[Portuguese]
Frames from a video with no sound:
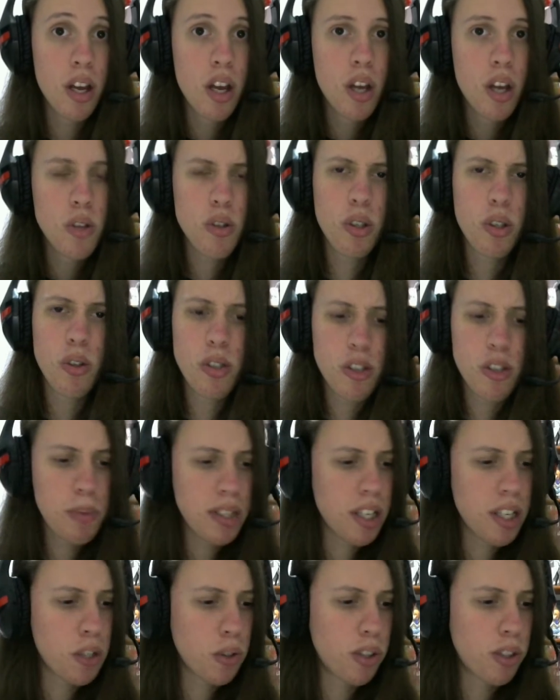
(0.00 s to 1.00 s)
Só que usar o
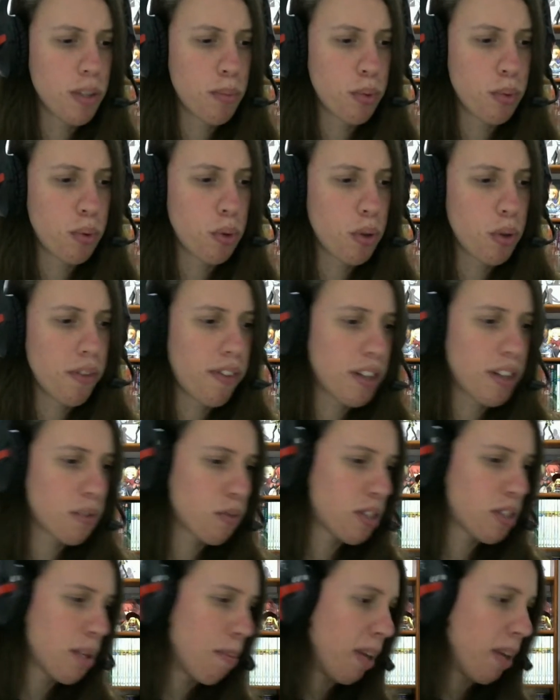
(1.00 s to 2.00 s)
Spinlash o tempo todo faz
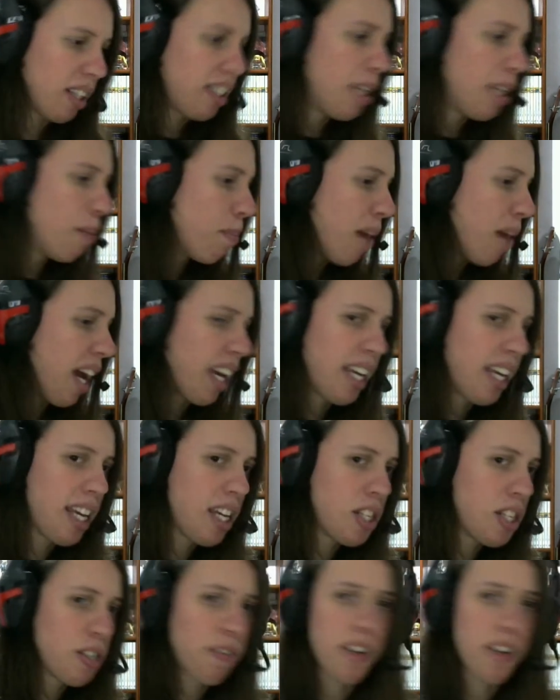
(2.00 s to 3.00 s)
você bater em
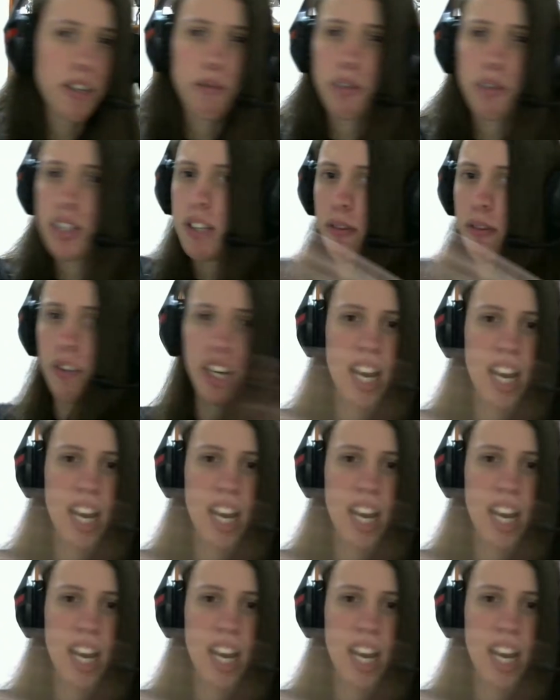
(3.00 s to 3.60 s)
parede, faz você ficar